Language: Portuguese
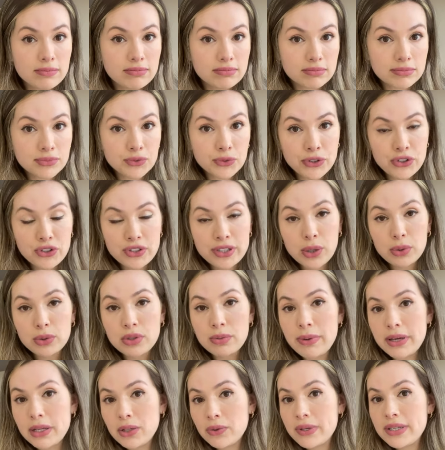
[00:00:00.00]
no edital
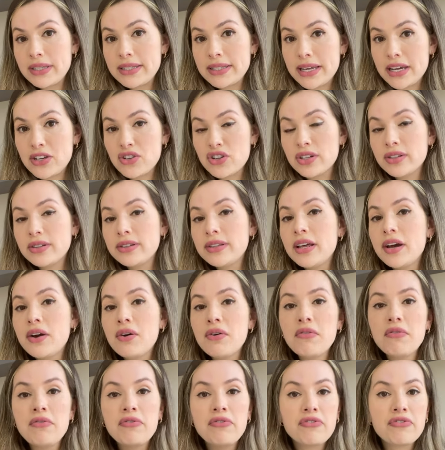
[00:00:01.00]
também do Enseja
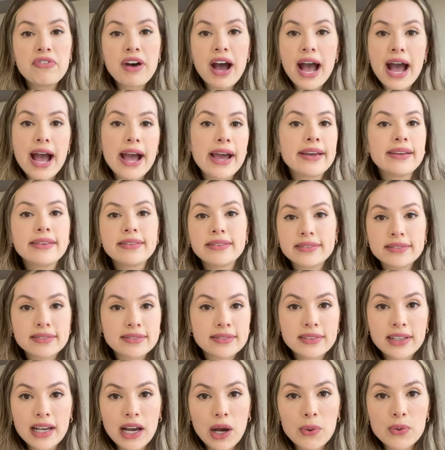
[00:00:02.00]
não vai
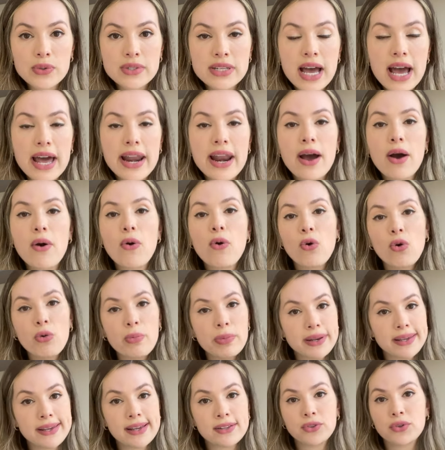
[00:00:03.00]
causar a
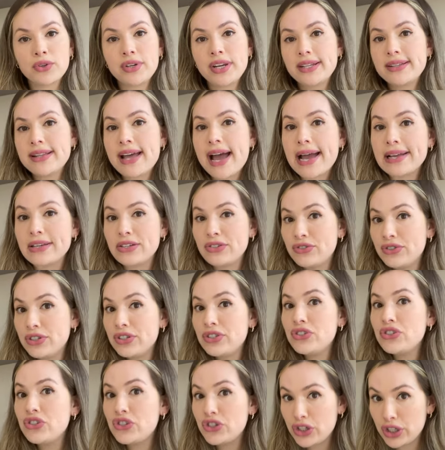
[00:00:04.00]
obrigatoriedade de
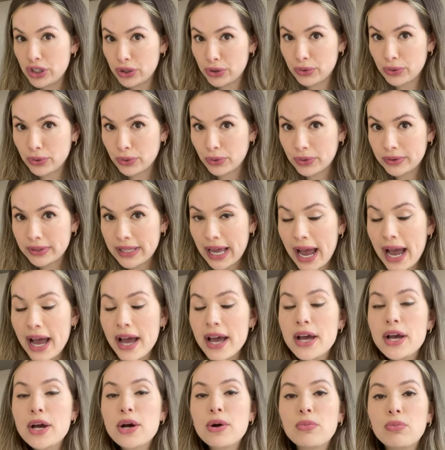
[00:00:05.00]
título, tá?
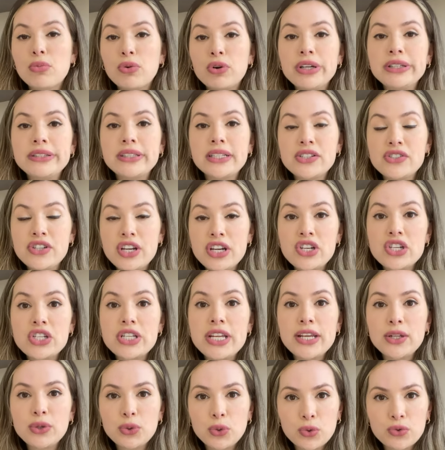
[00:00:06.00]
Muita gente
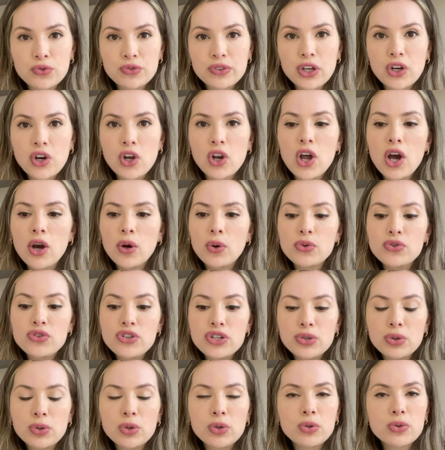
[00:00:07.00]
tem dúvida, coloca o
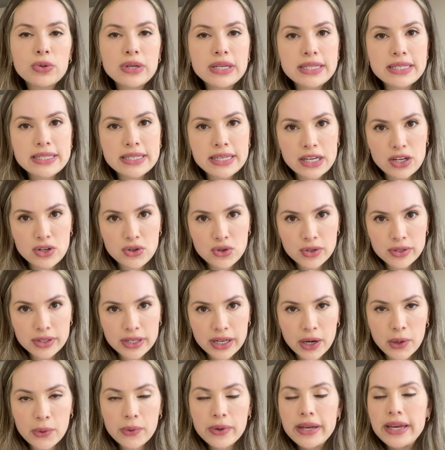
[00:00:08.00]
título no Enseja ou
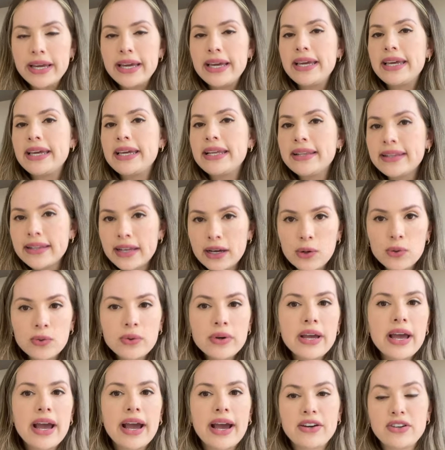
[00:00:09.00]
não, e não,
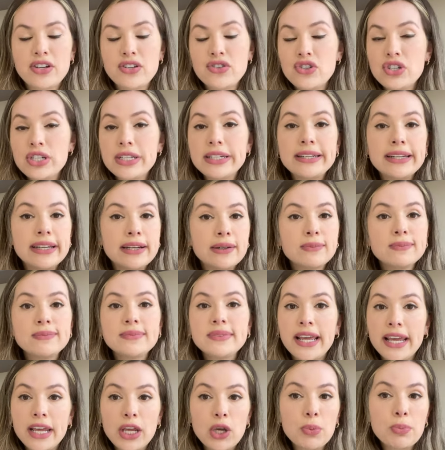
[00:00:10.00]
a gente não
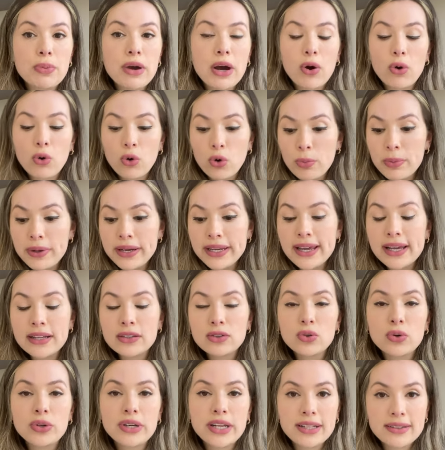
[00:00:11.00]
tem uma
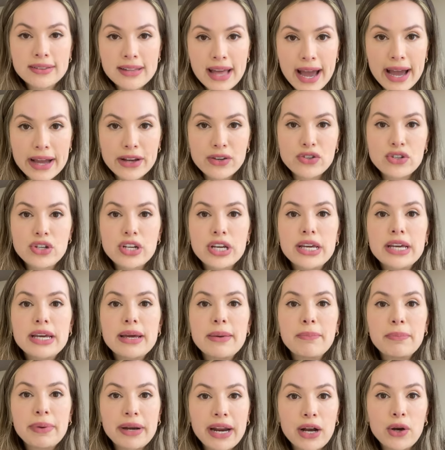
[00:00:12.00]
obrigatoriedade
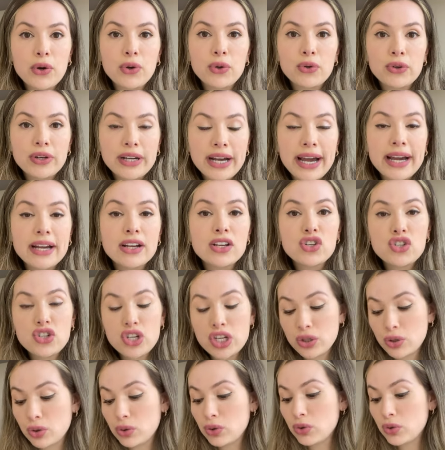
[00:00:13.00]
para colocar
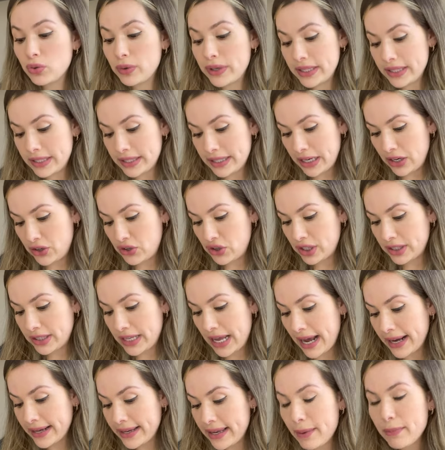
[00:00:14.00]
título no Enseja,
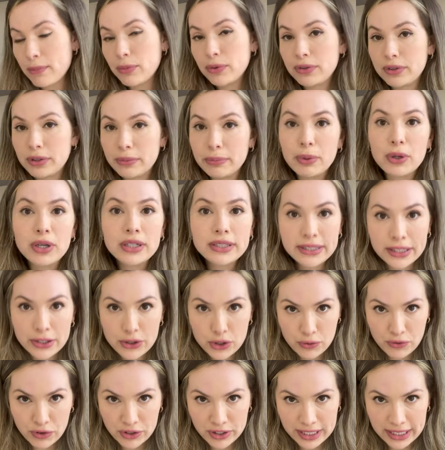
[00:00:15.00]
tá? Que é muito
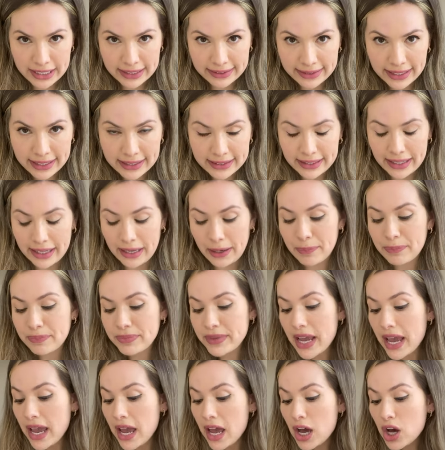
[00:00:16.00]
importante você entender.
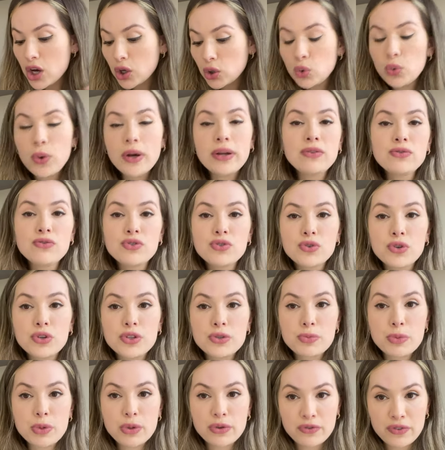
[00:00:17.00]
No ano de
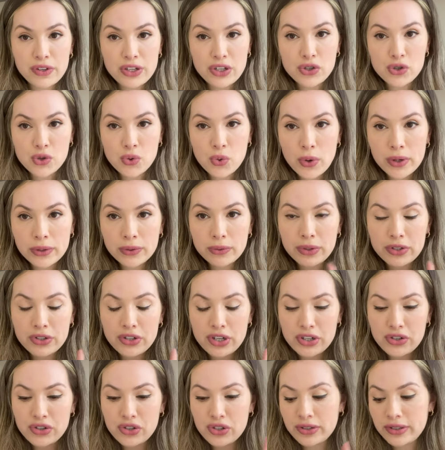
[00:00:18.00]
2020, quando a
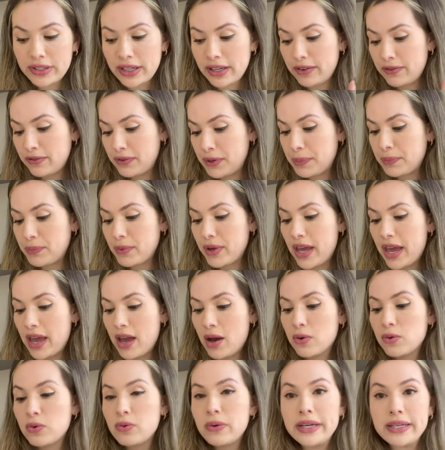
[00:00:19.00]
gente teve
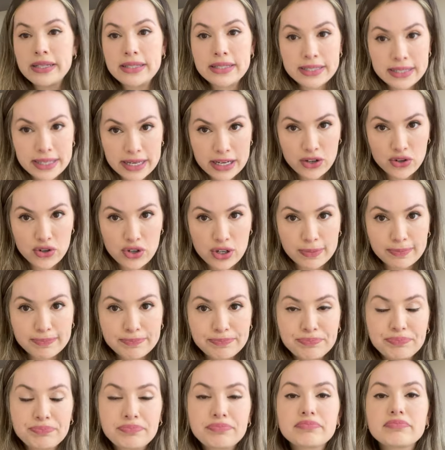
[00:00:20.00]
é, o enseja,
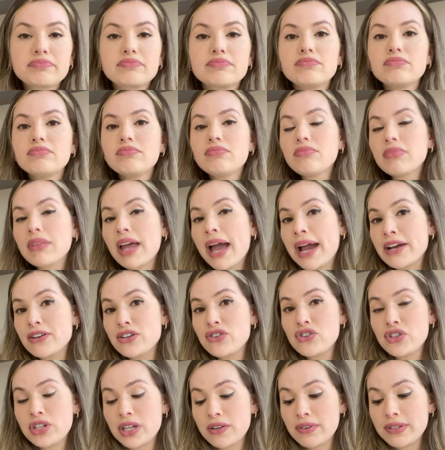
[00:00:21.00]
a
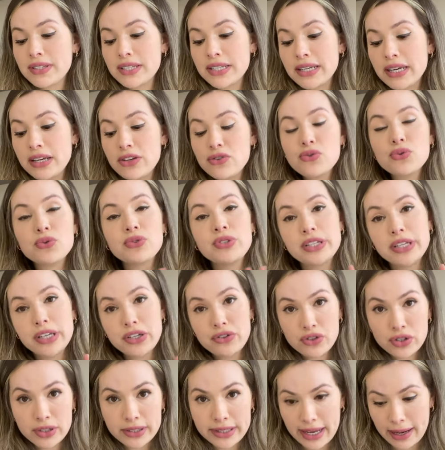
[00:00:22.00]
gente teve a seguinte, o
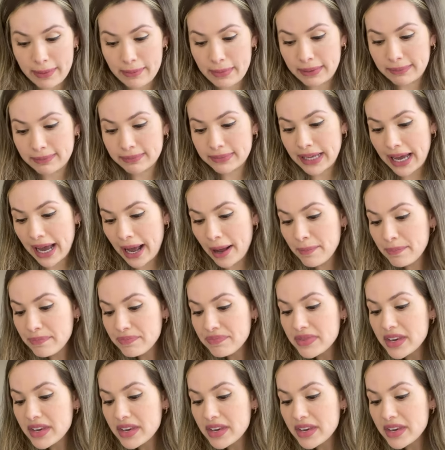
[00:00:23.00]
seguinte tema, tá?